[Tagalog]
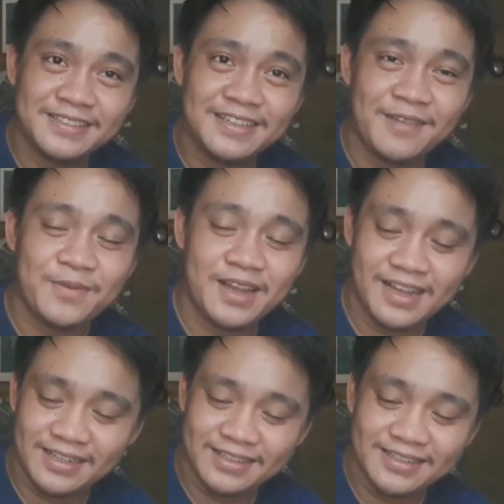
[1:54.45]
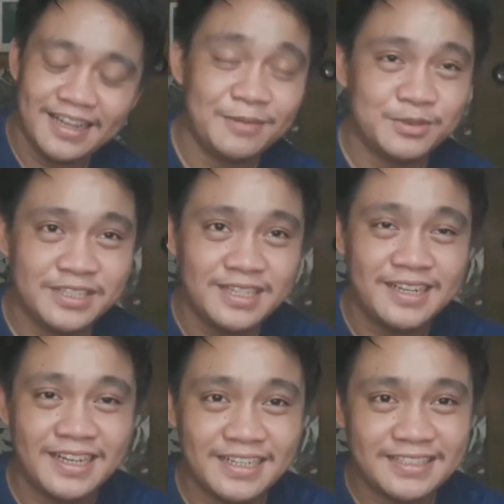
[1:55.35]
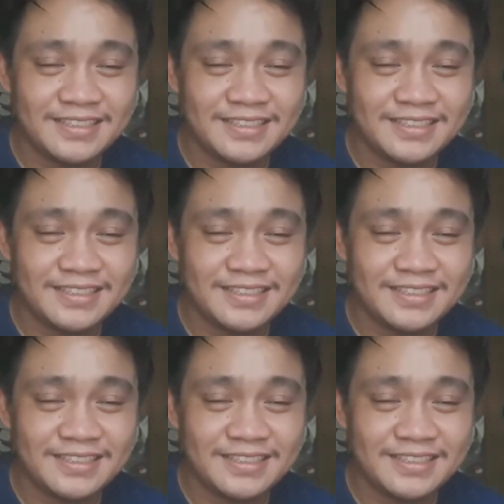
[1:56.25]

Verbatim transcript: mapag almusal na